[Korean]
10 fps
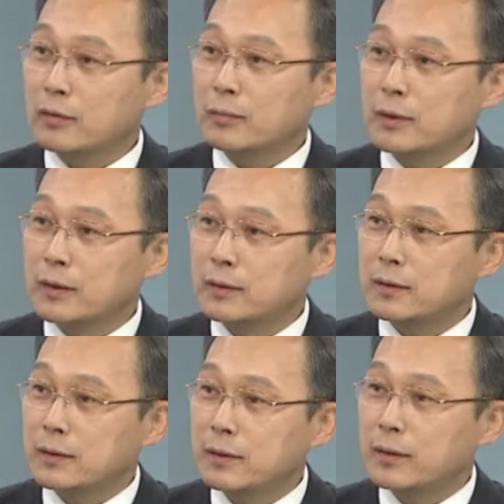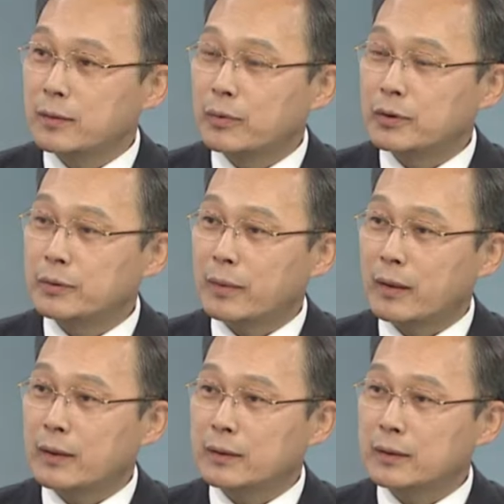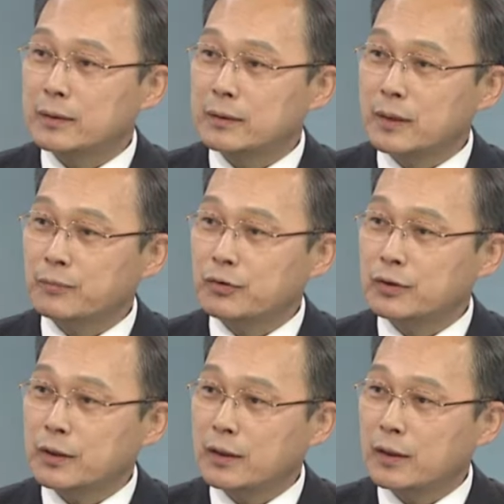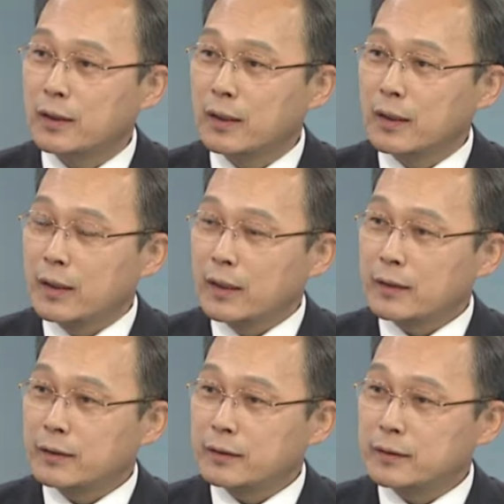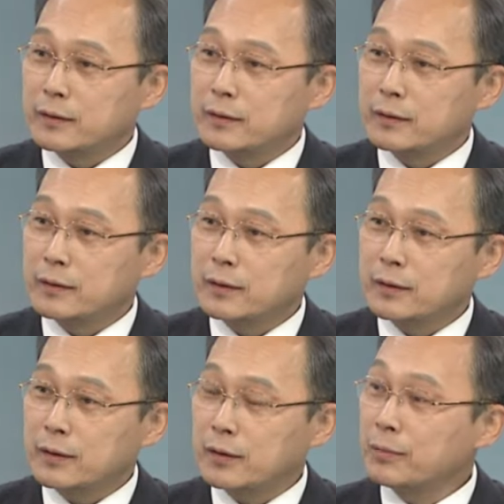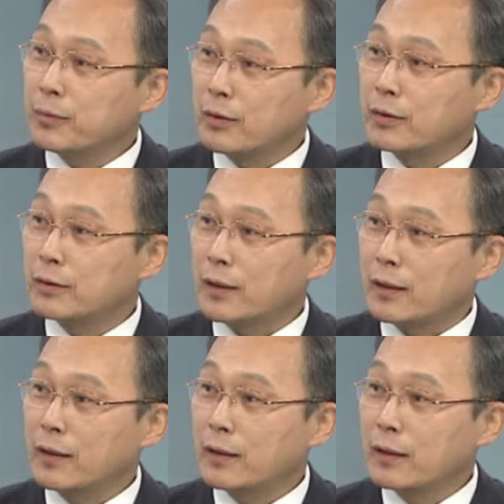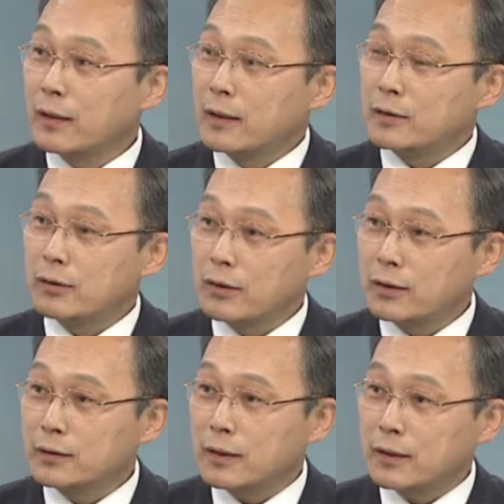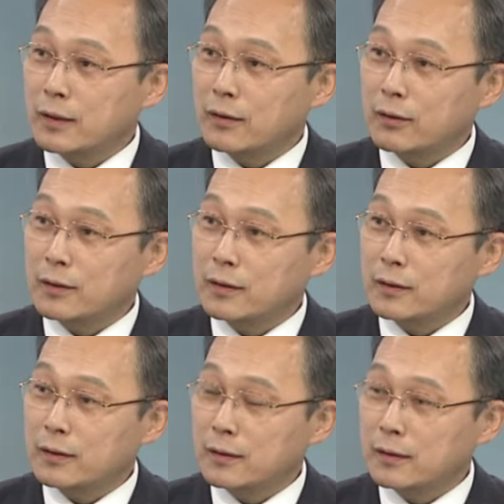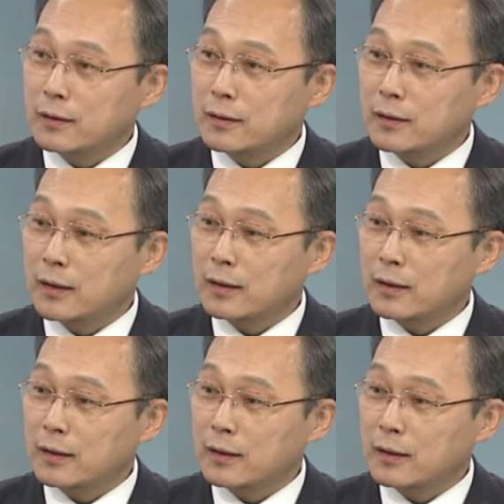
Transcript: 국민께서 보시는 바와 같이 지금 3주째 그 실제 큰 병원들의 음. 진료 현장의 허리에